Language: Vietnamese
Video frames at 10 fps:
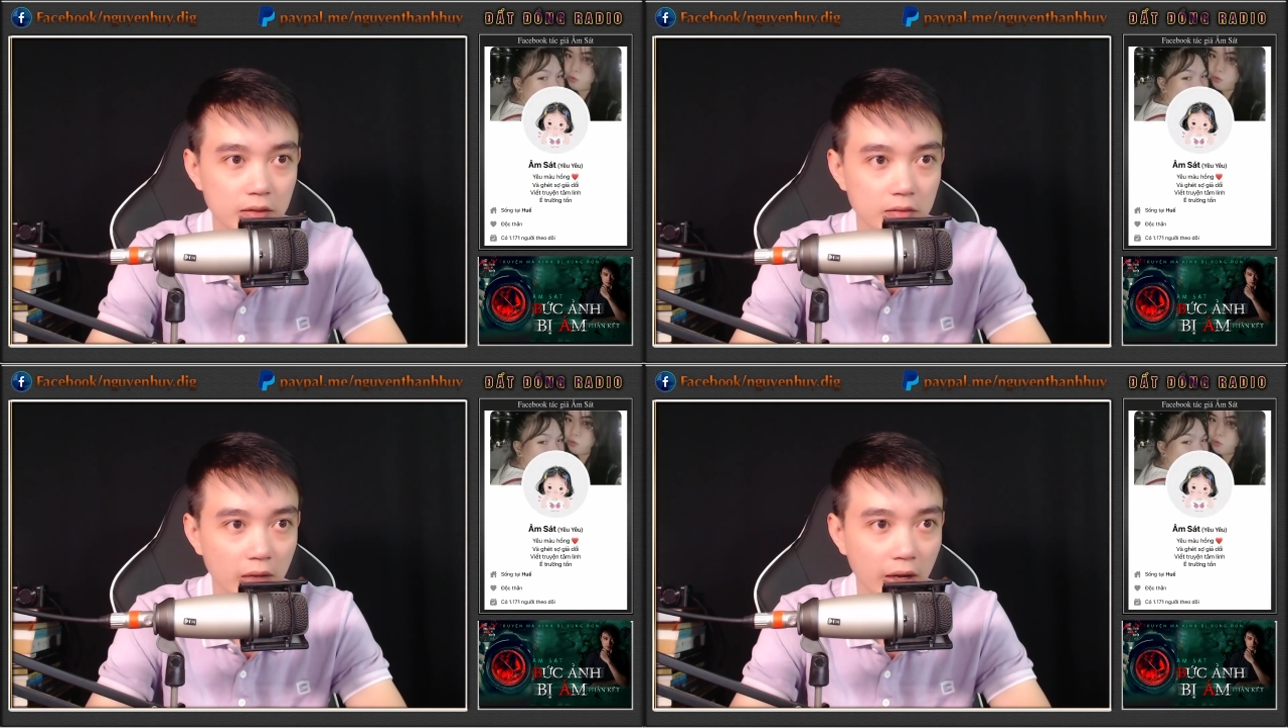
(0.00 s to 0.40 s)

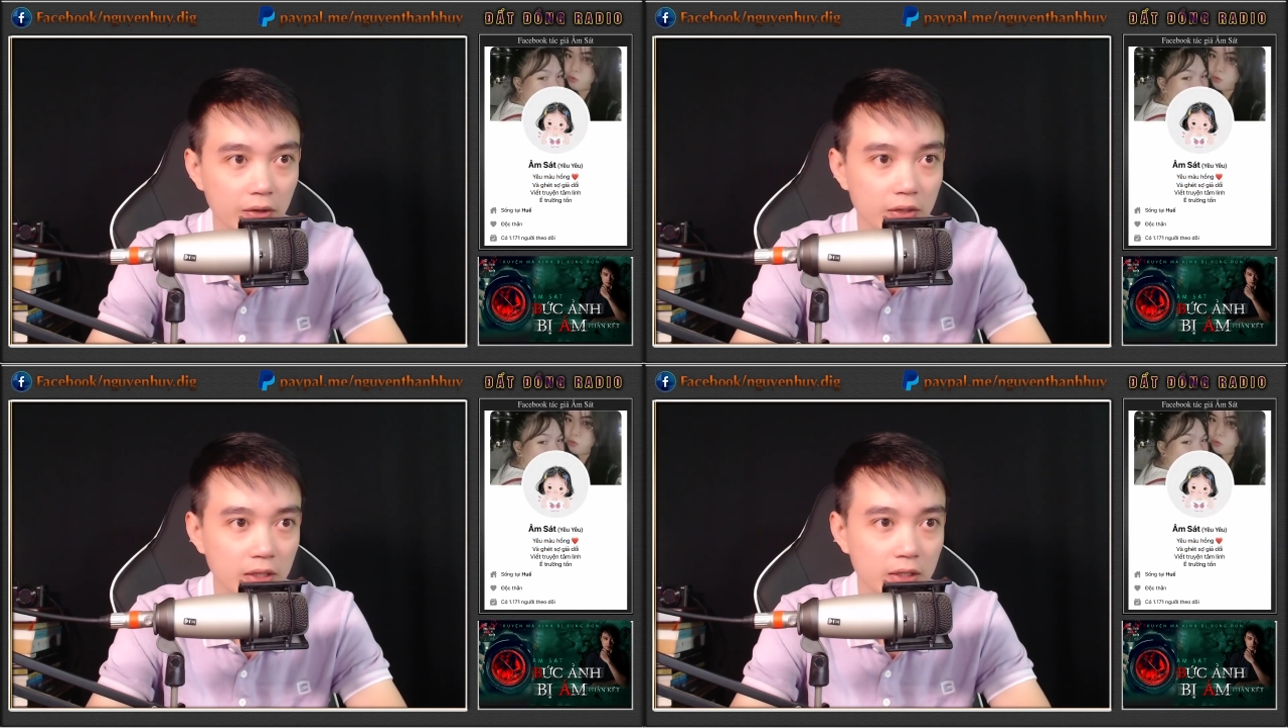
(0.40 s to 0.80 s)
Mẹ nữa
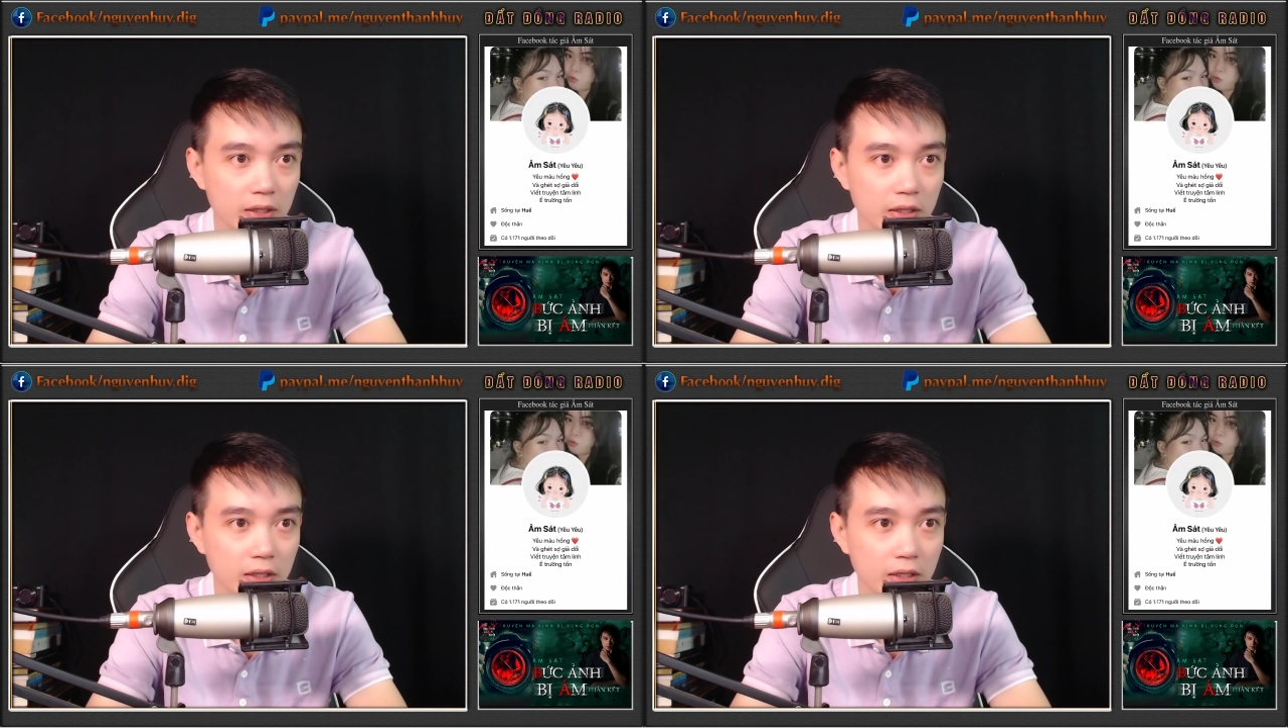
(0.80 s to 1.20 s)
chứ,
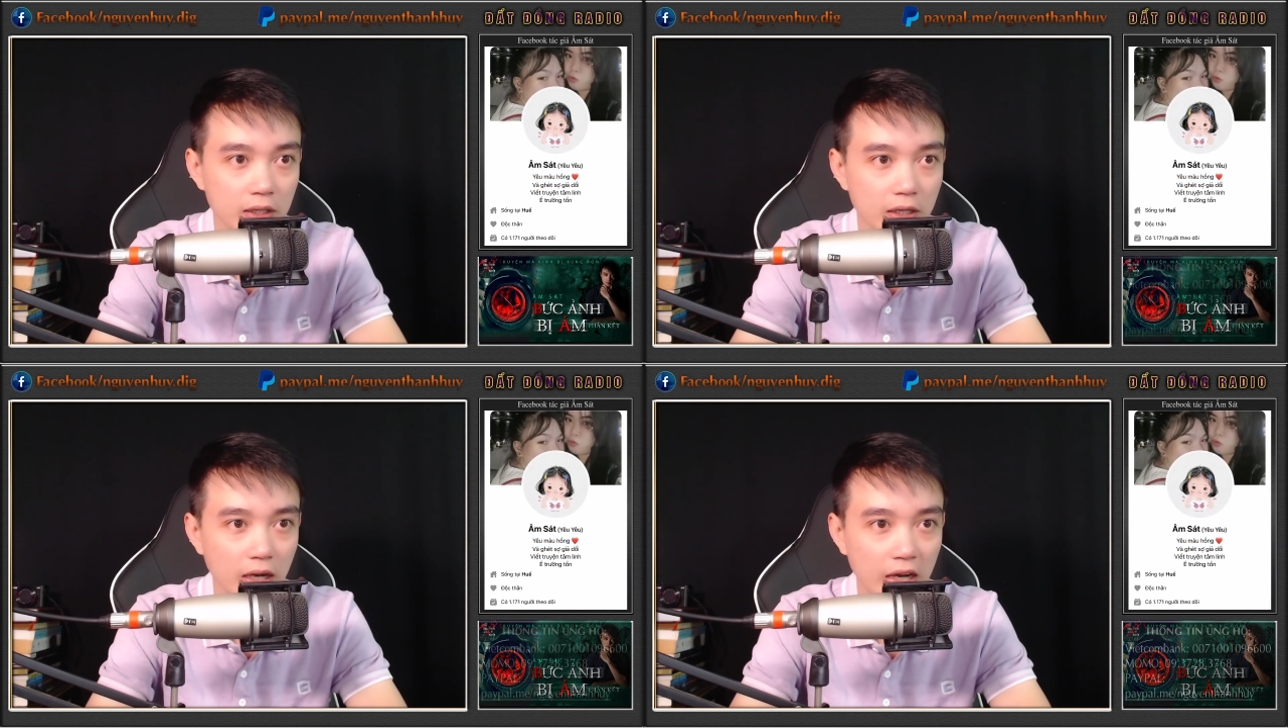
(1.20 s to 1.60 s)

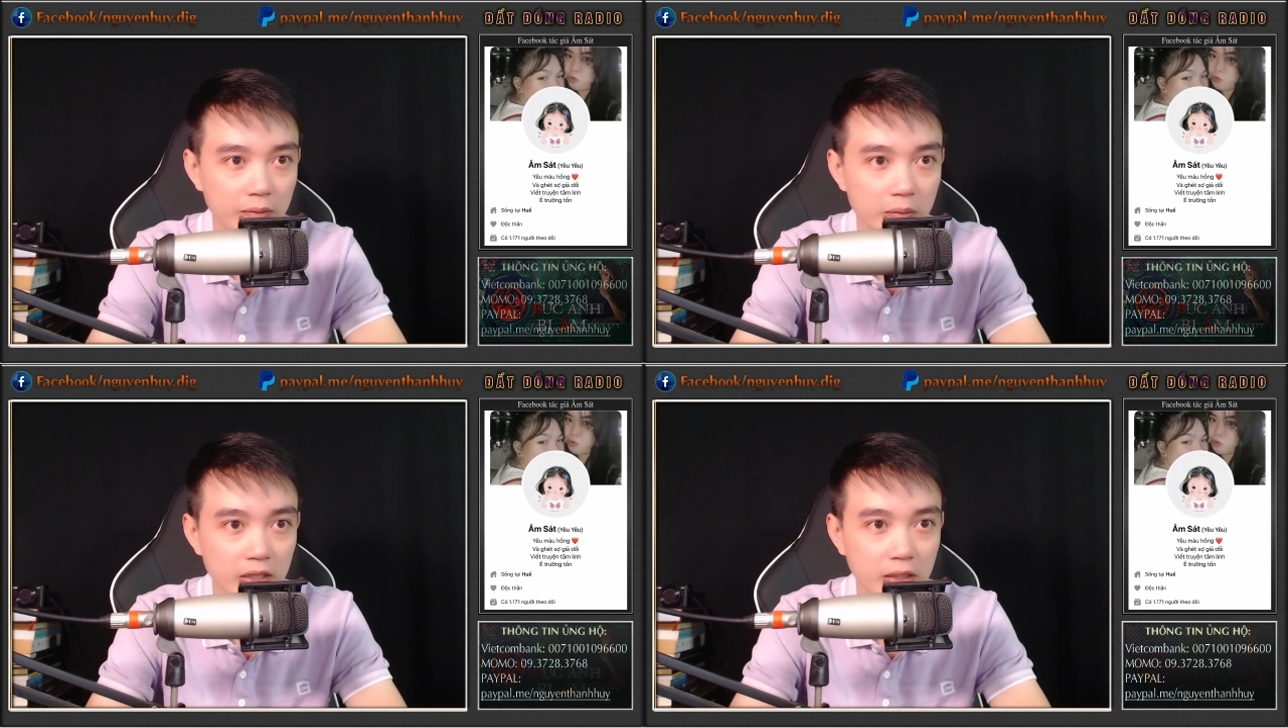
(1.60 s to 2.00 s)
ai mà
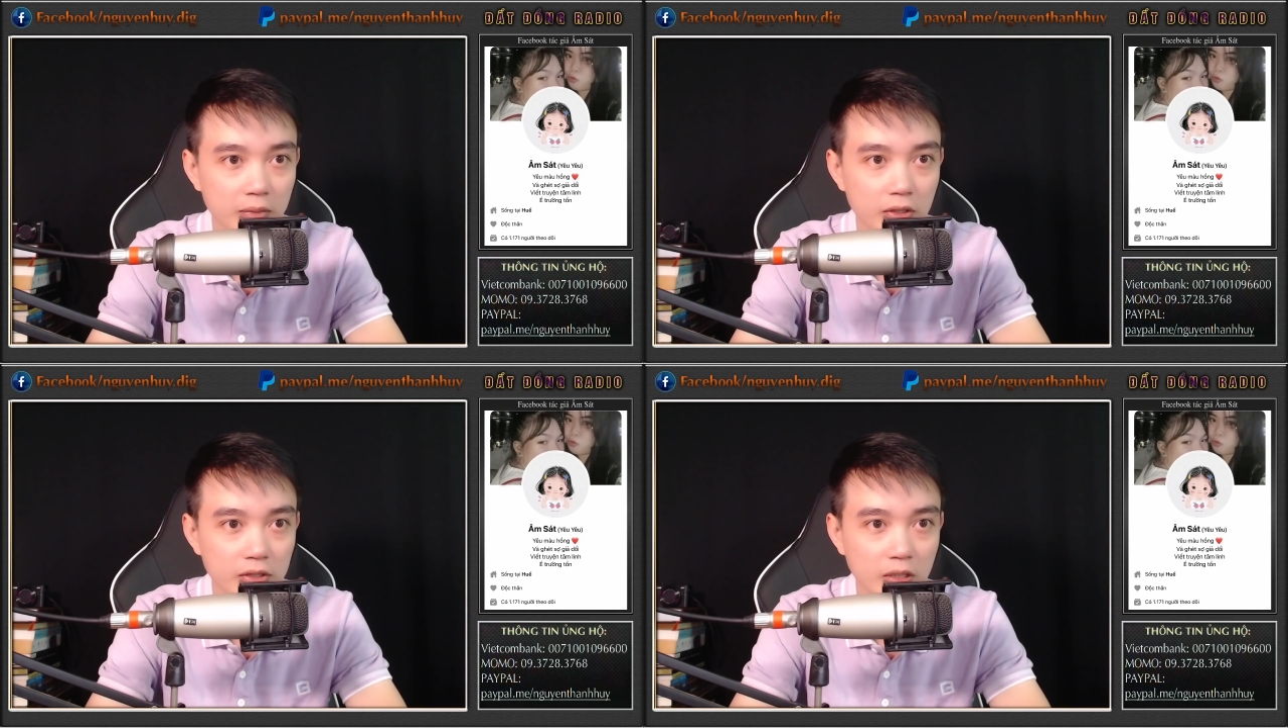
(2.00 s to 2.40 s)
biết tấm
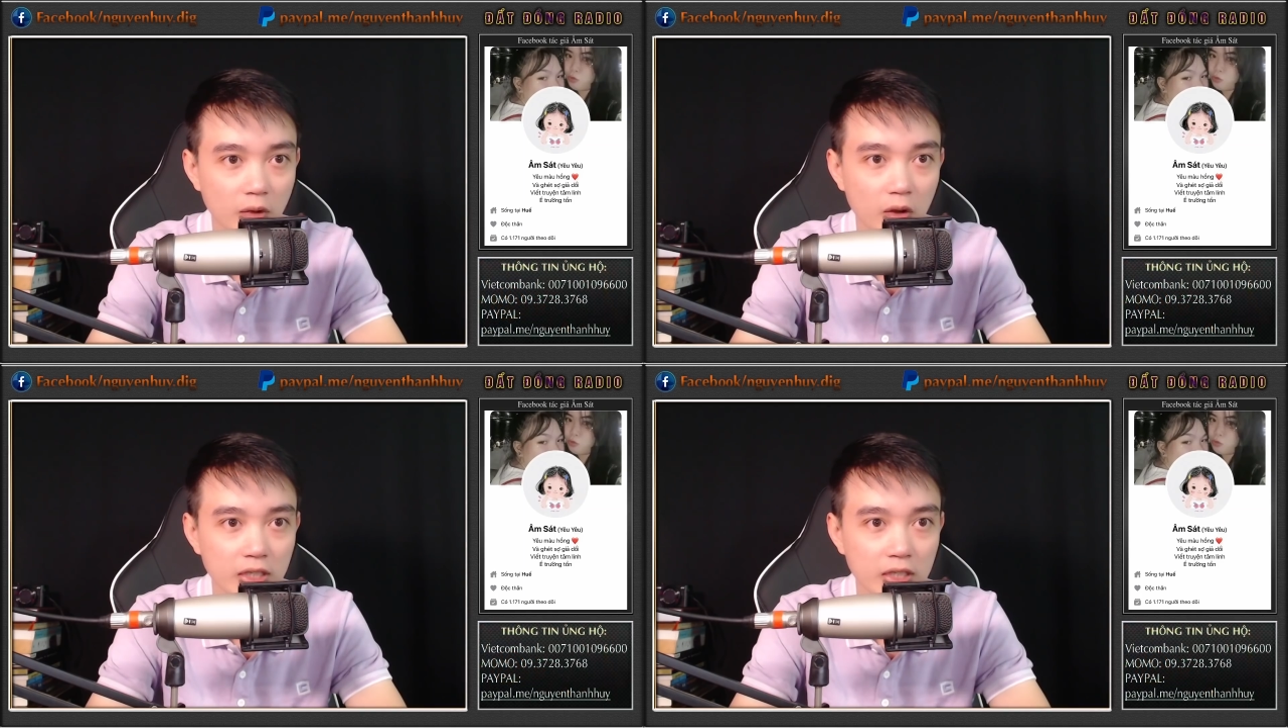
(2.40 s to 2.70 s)
gương tao bỏ